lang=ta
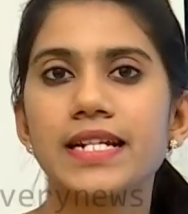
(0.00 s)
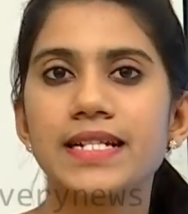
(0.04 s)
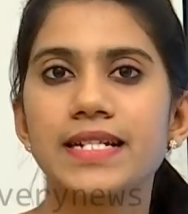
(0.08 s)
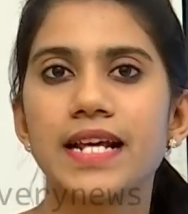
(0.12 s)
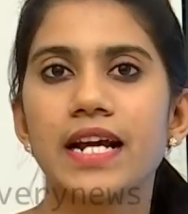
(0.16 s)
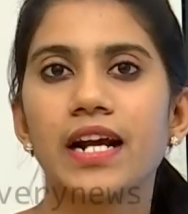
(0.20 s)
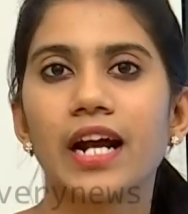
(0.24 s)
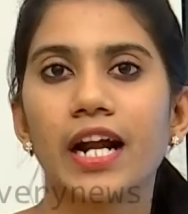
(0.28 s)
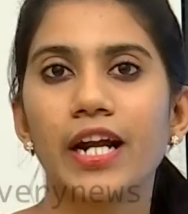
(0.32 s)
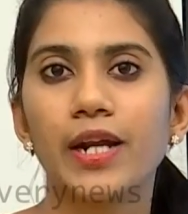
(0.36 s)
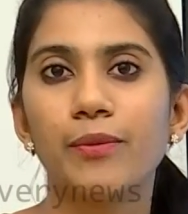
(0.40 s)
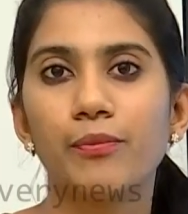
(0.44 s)

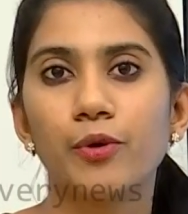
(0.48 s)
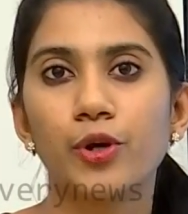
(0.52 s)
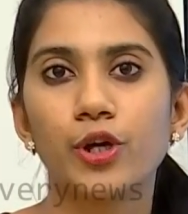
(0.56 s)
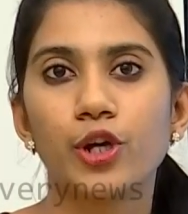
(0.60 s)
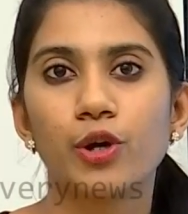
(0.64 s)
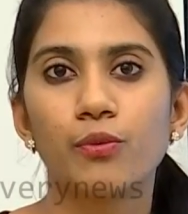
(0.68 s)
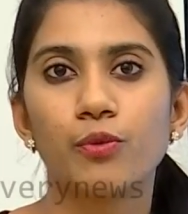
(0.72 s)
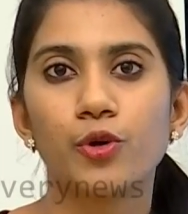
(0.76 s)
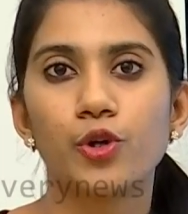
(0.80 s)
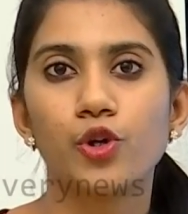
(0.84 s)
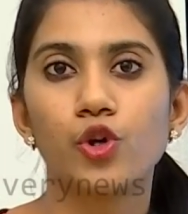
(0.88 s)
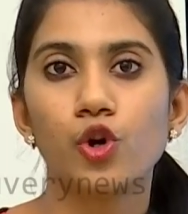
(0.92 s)
ஈஸியாக
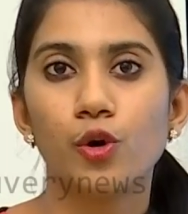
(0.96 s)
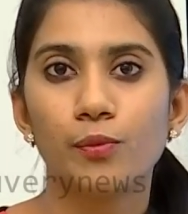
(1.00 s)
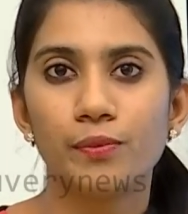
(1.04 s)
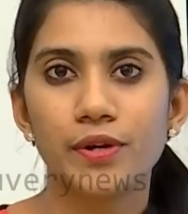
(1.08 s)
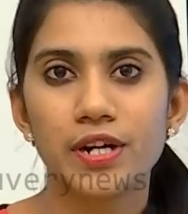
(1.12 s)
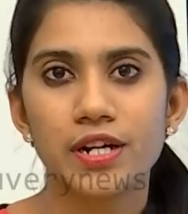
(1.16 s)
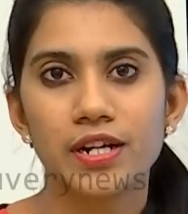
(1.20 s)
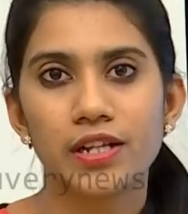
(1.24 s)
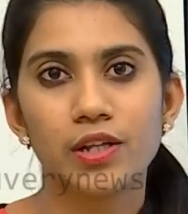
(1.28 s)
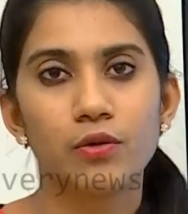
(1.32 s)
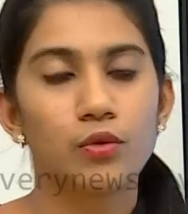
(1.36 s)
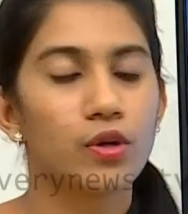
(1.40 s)
கண்டுபிடிக்க முடியும்
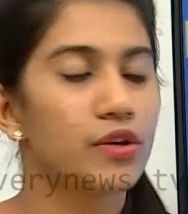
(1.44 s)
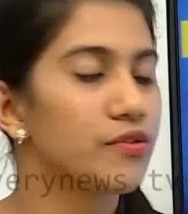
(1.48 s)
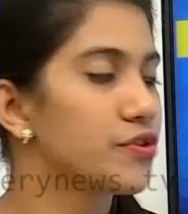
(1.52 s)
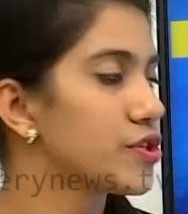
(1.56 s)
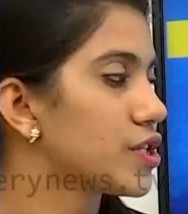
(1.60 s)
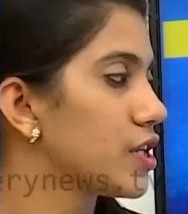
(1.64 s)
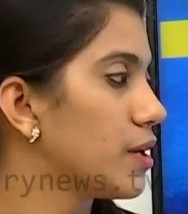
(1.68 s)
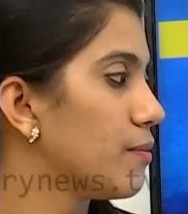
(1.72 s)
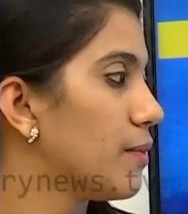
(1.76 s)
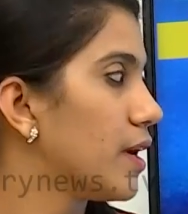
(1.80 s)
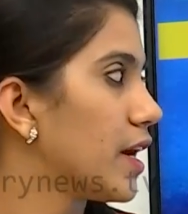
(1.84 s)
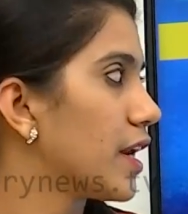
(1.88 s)
அப்படின்றது ஒரு
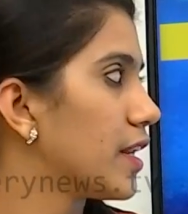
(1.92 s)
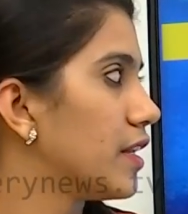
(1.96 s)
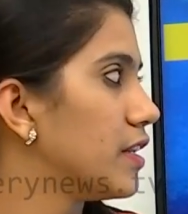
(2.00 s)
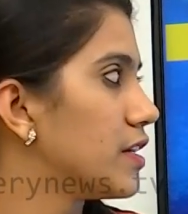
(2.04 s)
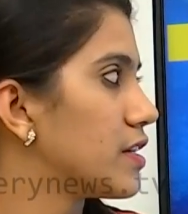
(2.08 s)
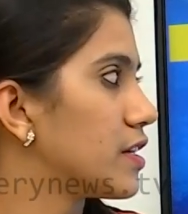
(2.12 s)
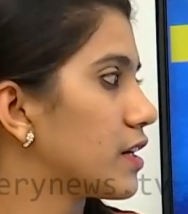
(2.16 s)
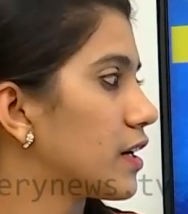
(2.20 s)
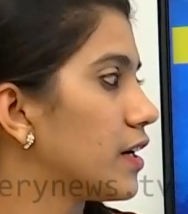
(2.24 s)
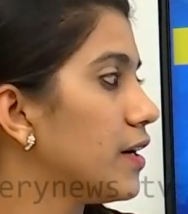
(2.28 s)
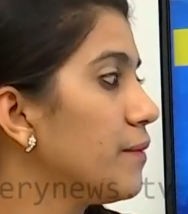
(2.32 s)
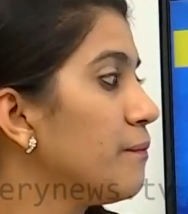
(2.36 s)
விஷயமா
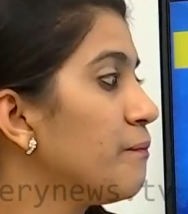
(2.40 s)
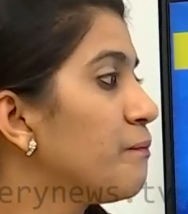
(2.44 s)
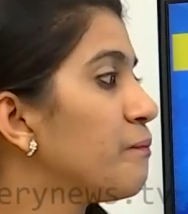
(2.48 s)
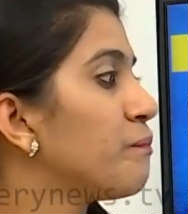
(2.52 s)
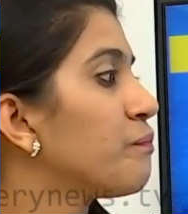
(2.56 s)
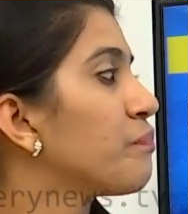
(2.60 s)
இருந்துட்டு